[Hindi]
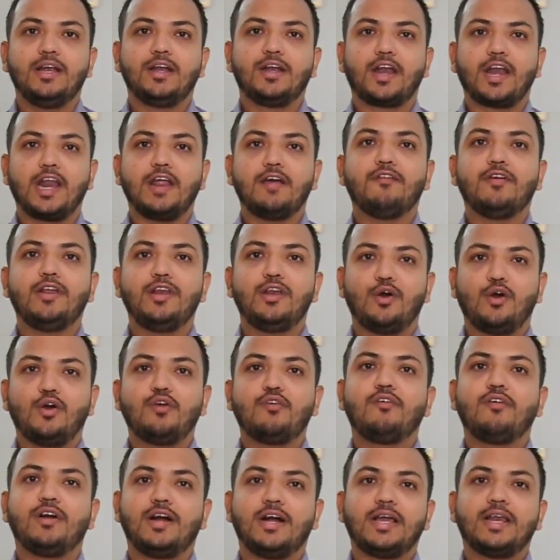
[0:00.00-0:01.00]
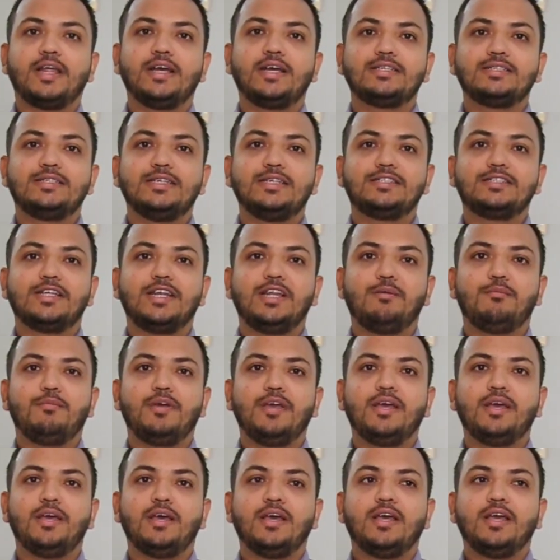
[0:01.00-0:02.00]
ट्रैवल लॉन्ग वगैरह के सिलसिले
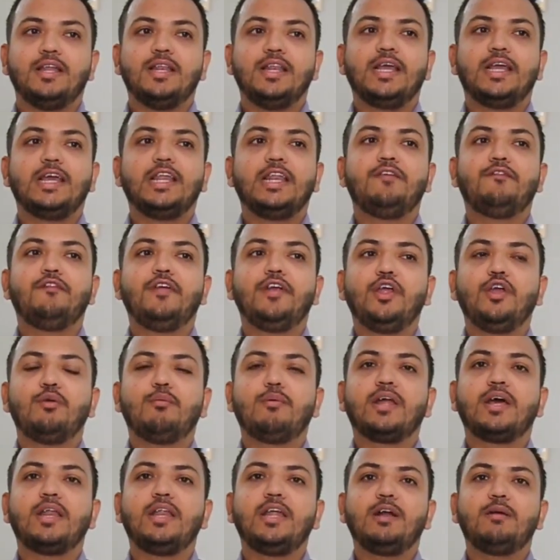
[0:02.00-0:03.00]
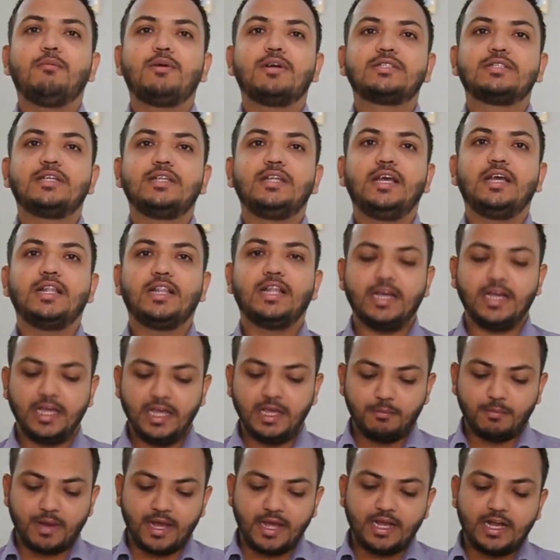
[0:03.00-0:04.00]
में लेकिन ये वीडियो बनाने का मकसद ये था कि
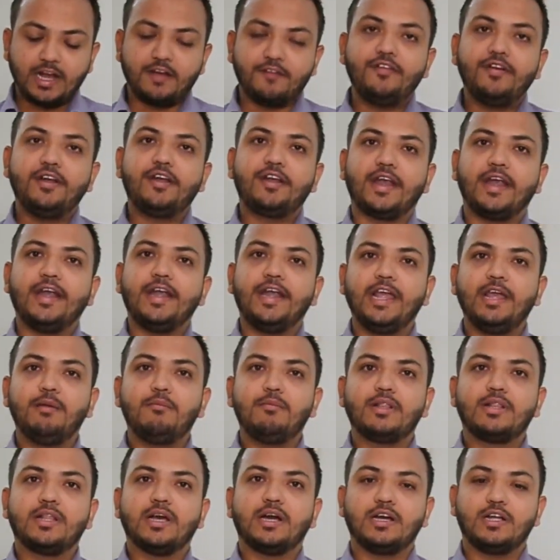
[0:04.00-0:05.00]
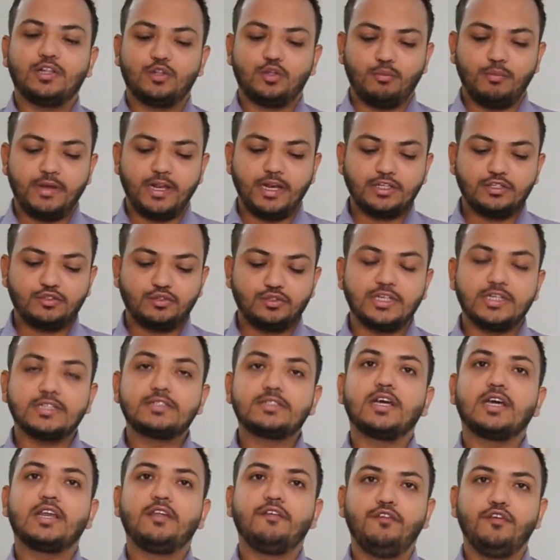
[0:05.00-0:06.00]
ये माइक काफ़ी ट्रेंडिंग में था तो मैंने सोचा
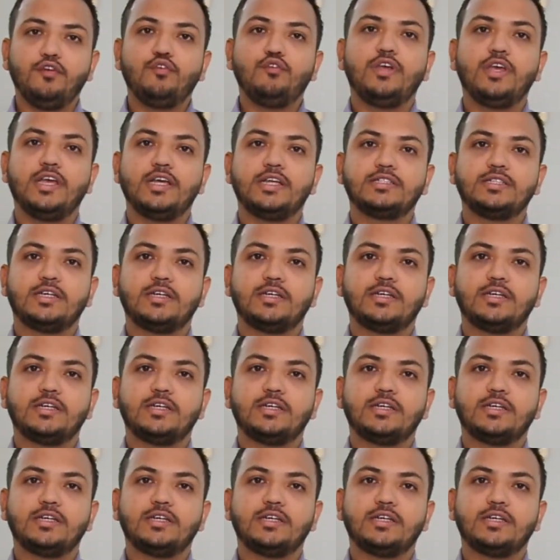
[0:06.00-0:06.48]
इसका रिव्यू किया